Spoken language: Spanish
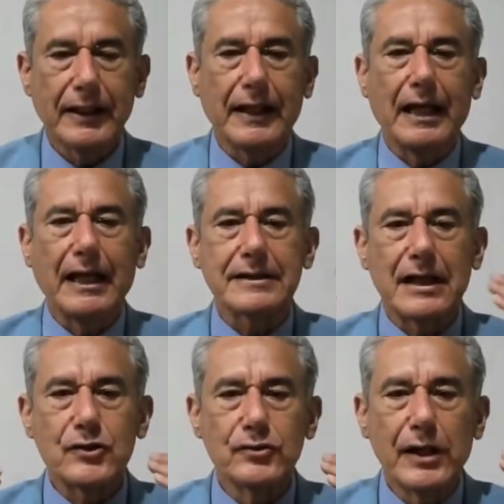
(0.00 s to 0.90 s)
que les
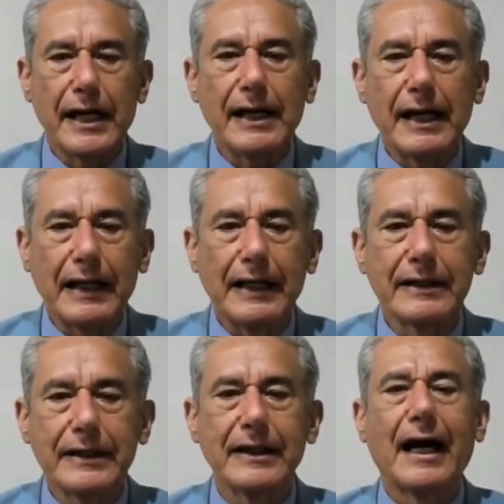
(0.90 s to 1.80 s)
ayudaran a la
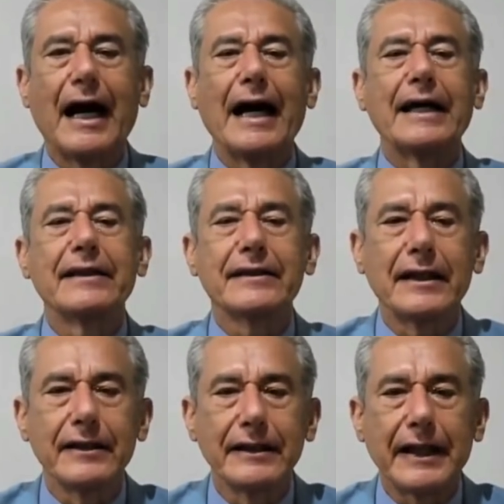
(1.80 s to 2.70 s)
gente a
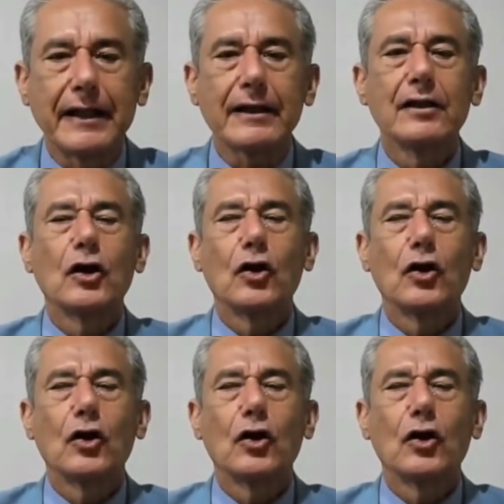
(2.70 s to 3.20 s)
entender